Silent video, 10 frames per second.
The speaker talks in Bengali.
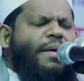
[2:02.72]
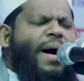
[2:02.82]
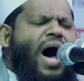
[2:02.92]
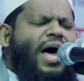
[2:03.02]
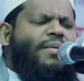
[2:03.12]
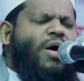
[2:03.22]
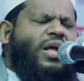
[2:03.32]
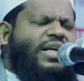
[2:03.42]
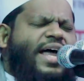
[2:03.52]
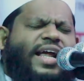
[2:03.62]
এবার
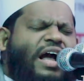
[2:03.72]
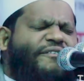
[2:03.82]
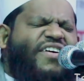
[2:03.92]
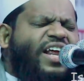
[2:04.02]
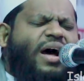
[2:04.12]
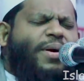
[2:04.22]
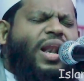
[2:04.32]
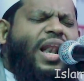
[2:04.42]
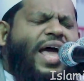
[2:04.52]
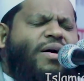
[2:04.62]
মক্কার কাফিরেরা
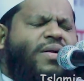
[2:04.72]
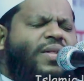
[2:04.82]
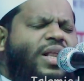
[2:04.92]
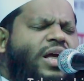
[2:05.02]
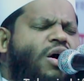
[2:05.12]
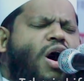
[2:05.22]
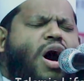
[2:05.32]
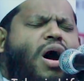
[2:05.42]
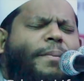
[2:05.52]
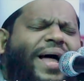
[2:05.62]
বললে ও
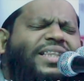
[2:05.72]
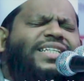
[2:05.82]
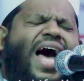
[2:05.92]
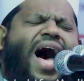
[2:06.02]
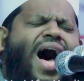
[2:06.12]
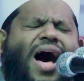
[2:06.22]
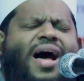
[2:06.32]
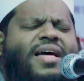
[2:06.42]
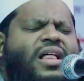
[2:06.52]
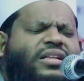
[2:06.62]
ভাতিজা
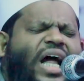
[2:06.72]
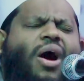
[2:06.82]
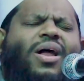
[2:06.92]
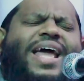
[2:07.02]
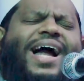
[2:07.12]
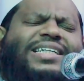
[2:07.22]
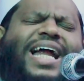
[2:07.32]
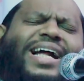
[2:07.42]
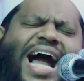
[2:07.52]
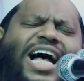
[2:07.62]
তাহলে
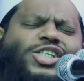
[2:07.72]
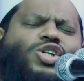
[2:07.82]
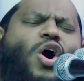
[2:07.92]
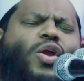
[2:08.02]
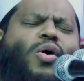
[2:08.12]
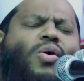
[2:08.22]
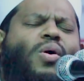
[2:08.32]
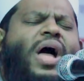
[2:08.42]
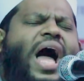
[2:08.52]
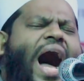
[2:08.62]
একটা কাজ করো
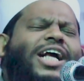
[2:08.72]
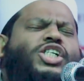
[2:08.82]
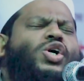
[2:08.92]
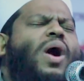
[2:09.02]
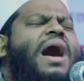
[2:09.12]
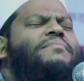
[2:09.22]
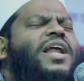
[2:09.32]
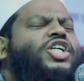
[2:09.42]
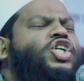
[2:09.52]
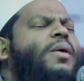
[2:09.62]
আসো
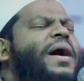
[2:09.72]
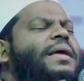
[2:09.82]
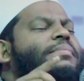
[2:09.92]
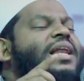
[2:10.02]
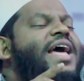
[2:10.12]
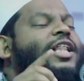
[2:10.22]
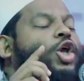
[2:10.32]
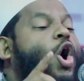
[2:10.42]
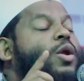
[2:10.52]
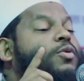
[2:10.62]
আমরা সবাই মিলে
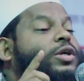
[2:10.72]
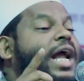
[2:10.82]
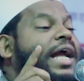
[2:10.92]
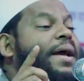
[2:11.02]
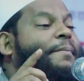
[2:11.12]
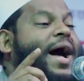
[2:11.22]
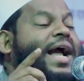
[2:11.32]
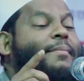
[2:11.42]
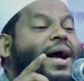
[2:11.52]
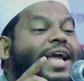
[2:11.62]
ধর্মটাকে
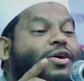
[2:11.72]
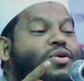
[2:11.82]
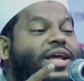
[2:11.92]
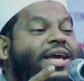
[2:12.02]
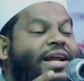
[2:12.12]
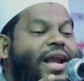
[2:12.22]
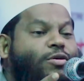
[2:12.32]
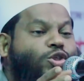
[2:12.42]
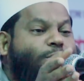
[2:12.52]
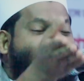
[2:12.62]
ভাগাভাগি করি
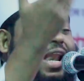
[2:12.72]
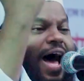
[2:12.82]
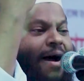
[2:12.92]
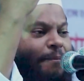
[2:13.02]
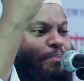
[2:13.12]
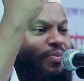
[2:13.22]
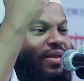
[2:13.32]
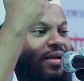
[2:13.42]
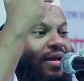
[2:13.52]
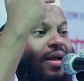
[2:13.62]
নাউজুবিল্লাহ
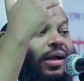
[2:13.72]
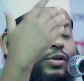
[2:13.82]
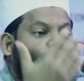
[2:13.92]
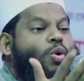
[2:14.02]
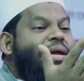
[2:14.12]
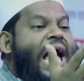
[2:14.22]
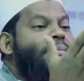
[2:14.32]
তুমি